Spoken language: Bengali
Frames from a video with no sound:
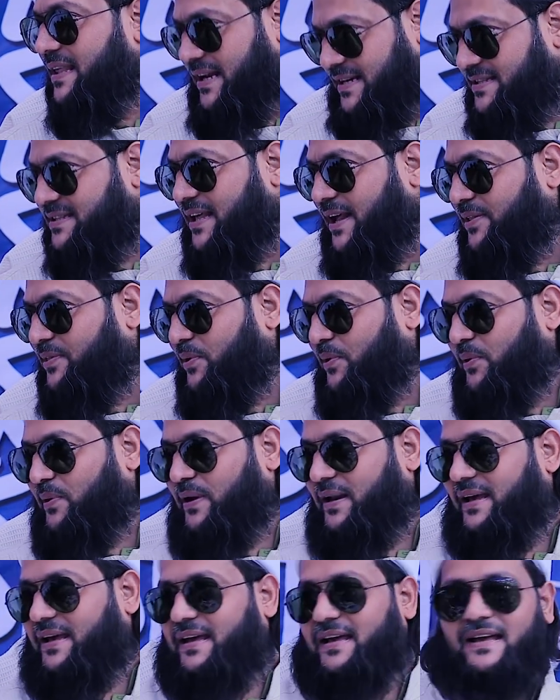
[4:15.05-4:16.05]
দেশ তার
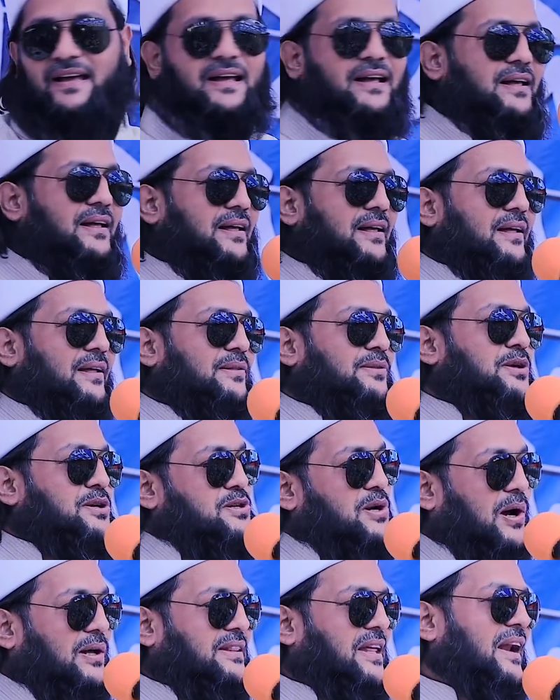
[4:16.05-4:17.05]
দখলে তো
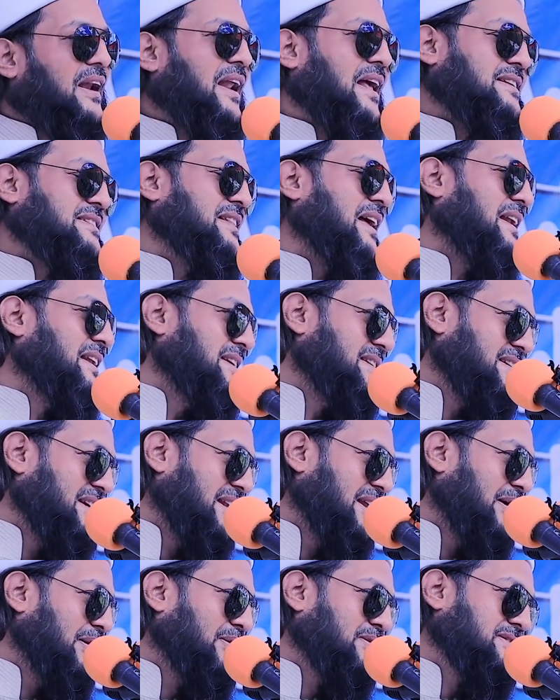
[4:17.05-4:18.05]
শয়তান রাজধানী
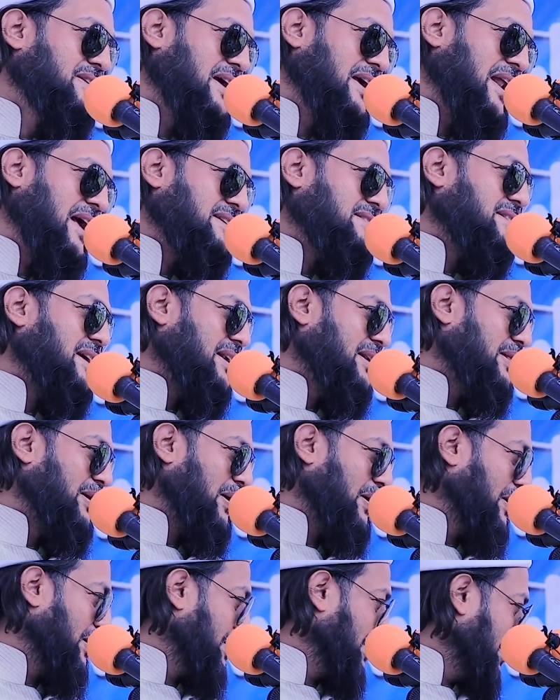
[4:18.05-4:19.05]
চিনে ও যে রাজধানী
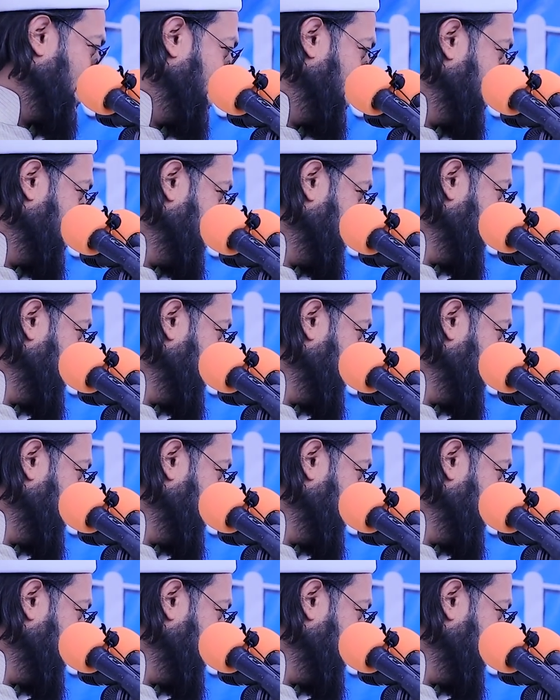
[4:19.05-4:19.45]
দখল করে